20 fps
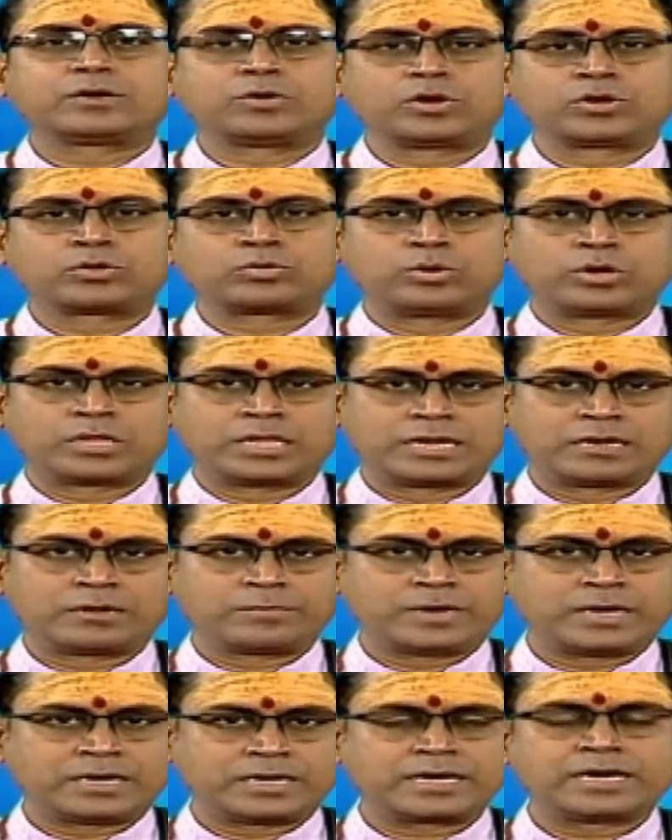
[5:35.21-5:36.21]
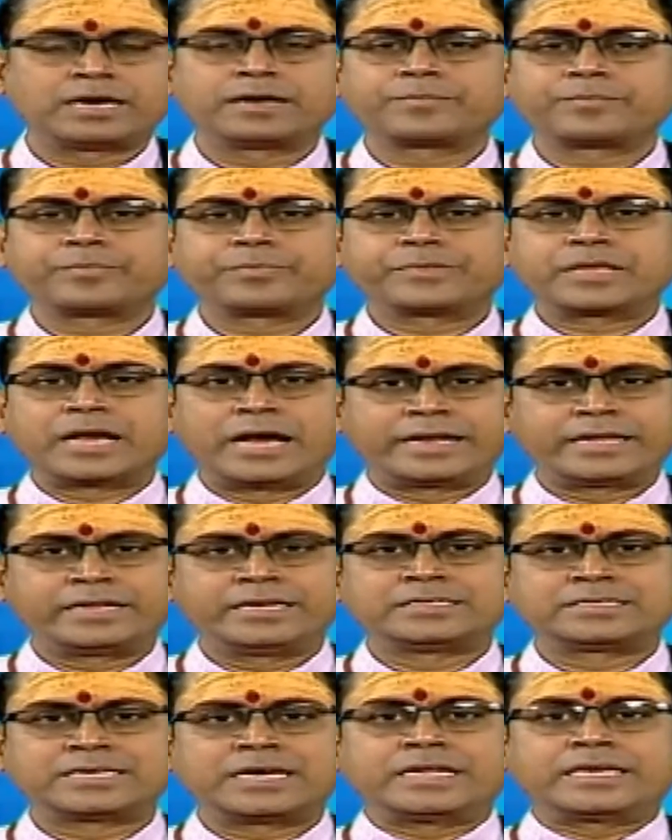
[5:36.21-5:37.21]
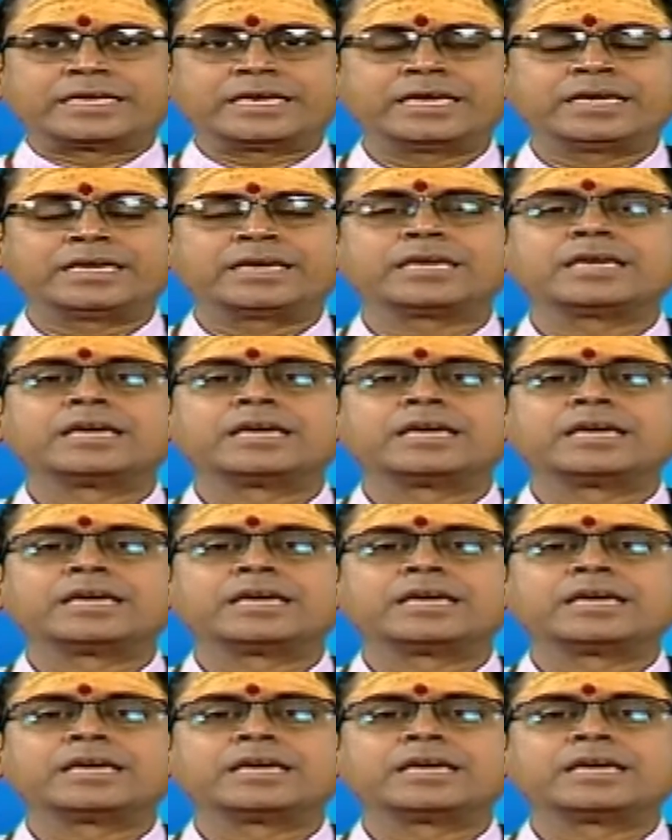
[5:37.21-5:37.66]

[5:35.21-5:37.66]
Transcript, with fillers: కొనకూడదన్నమాట కానీ నిజానికి